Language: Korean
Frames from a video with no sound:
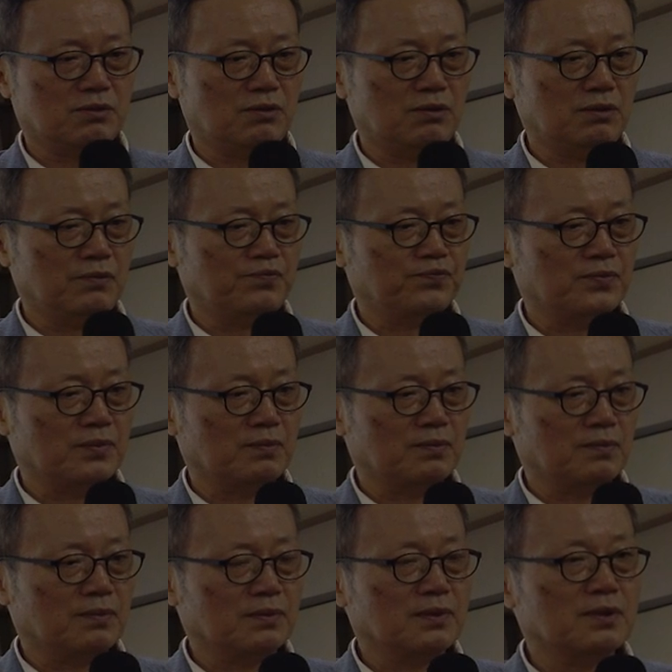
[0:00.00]
있고
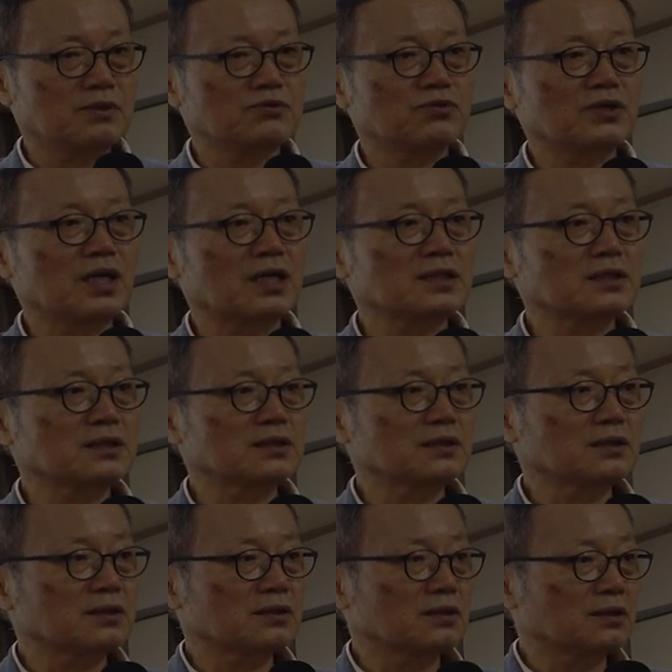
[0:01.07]
그 중에
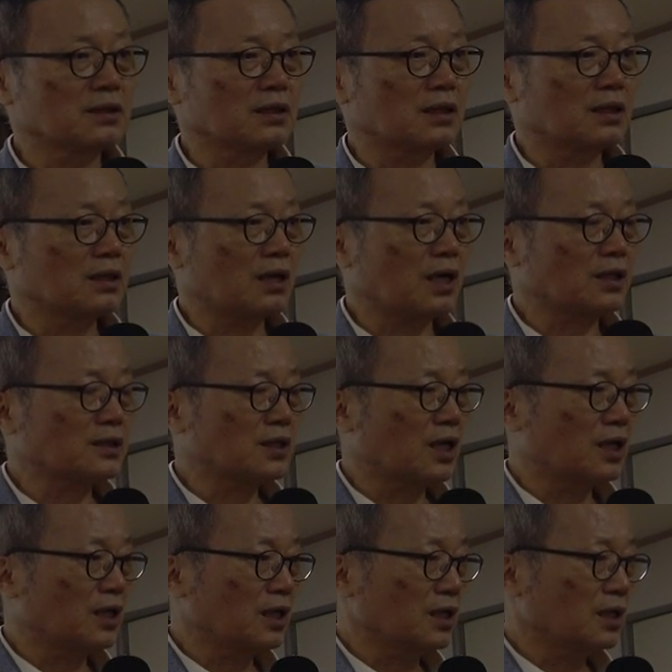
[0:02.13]
한
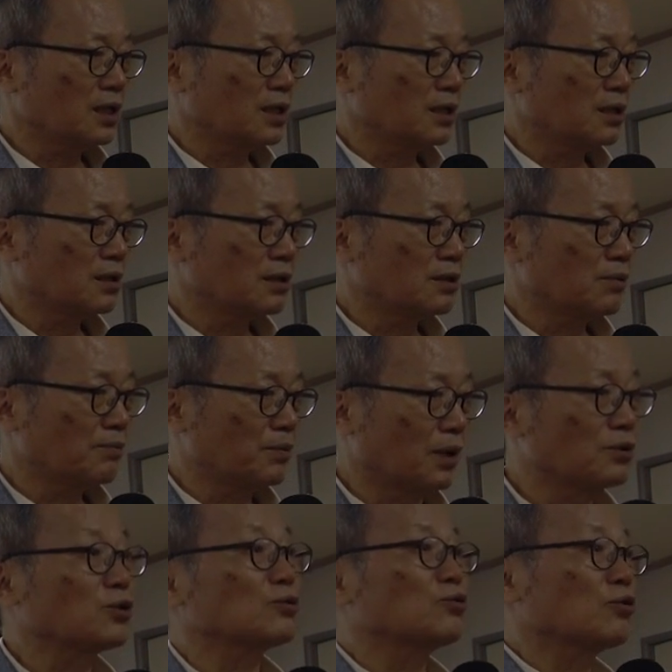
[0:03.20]
학생이
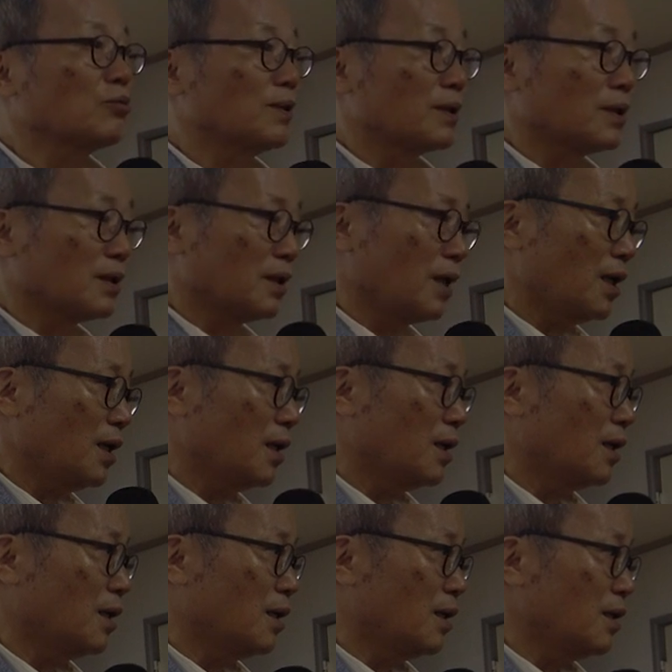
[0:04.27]
벌써 졸업했는데
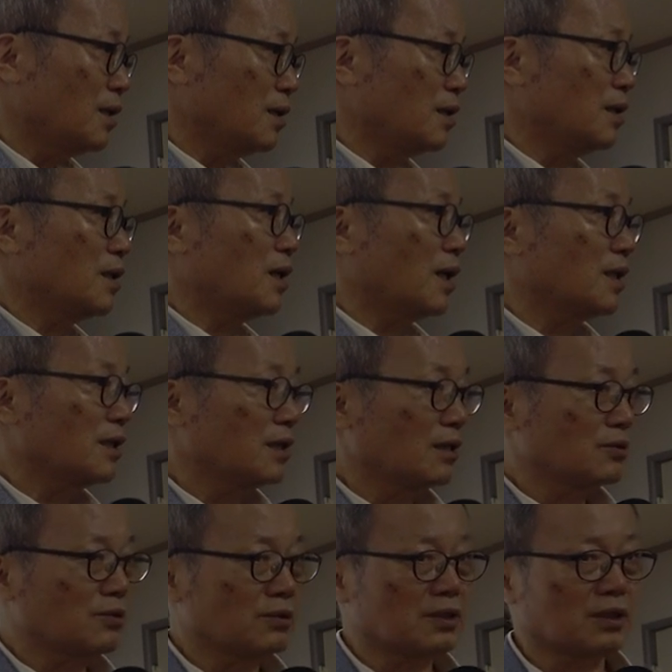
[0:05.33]
이
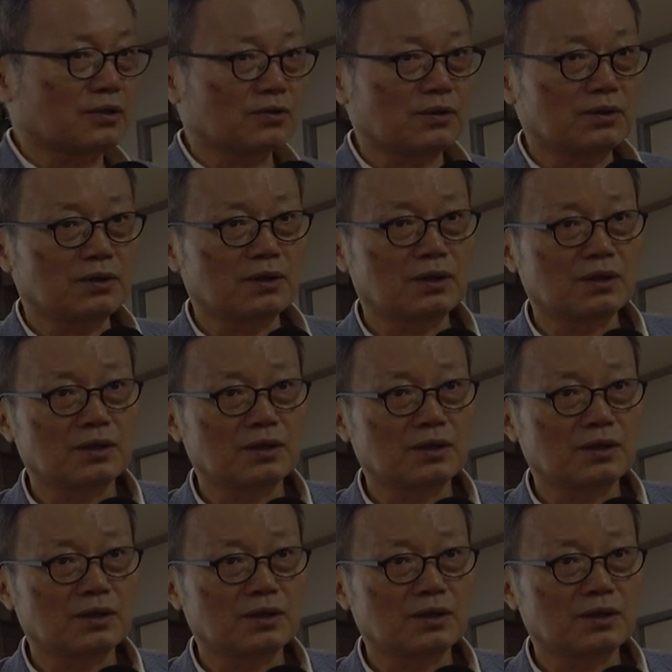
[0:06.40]
강의가 좋다고